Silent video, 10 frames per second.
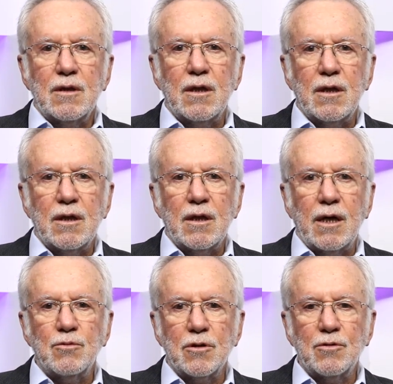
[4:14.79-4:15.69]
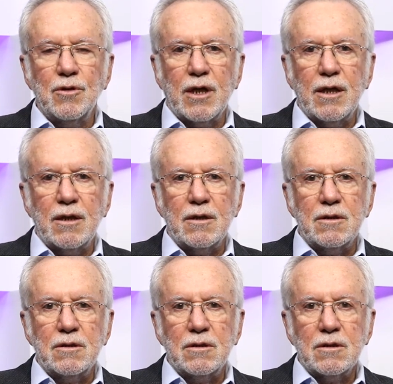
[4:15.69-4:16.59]
A, a
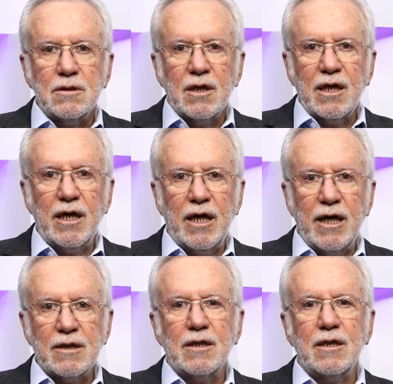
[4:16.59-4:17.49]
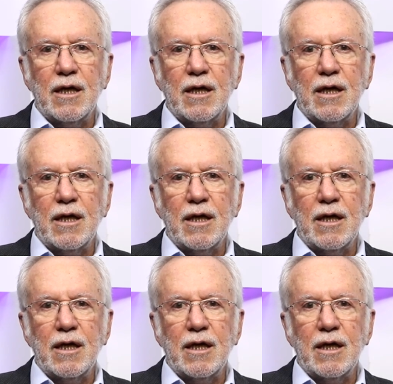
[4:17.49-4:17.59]
doutora Kerr,